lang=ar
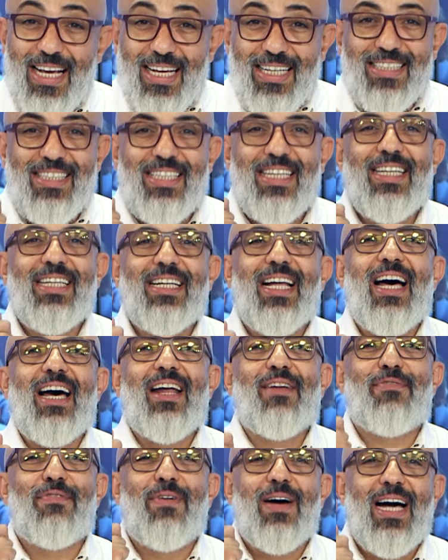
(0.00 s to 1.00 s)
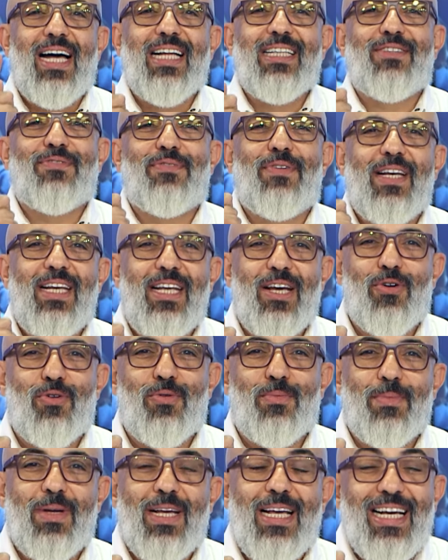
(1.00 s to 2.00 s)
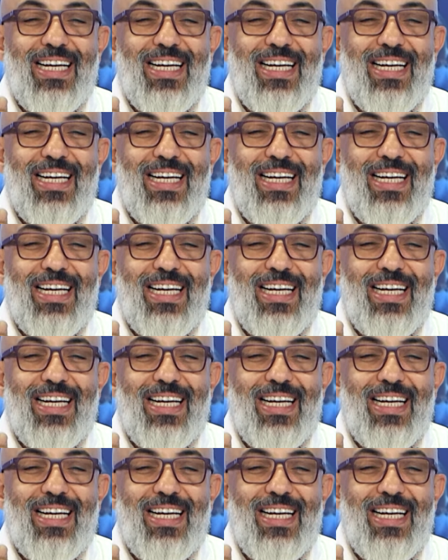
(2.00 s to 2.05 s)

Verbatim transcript: دينار فقط في اليوم